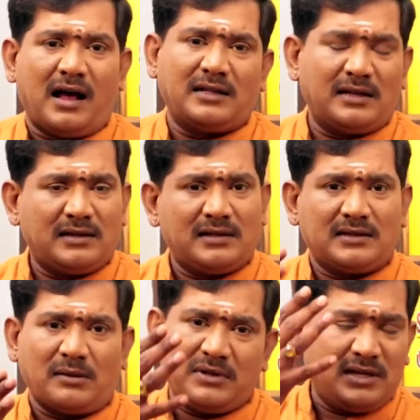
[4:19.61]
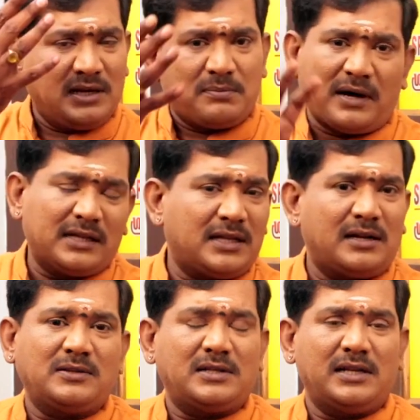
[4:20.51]
அதை தம்பி நீங்கள்
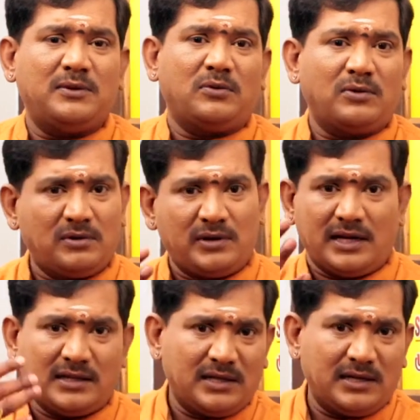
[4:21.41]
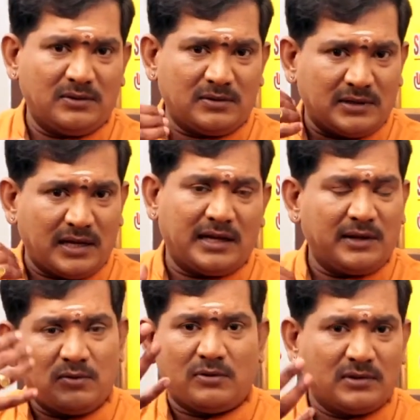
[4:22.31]
பார்த்தாலும் சரி உங்களுக்கும் என்ன தெரியும்
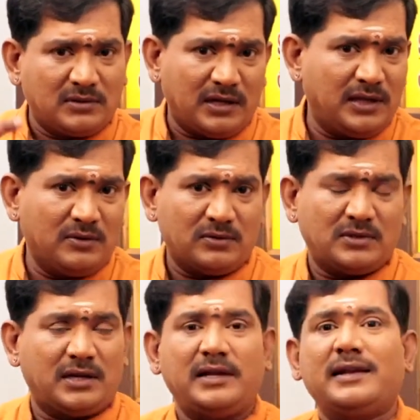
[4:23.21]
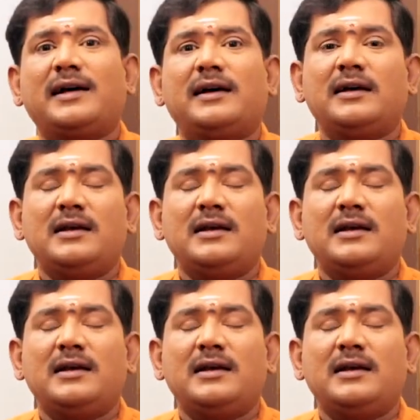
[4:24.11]
என்னையும் உங்களுக்கு தெரியும் சரிங்களா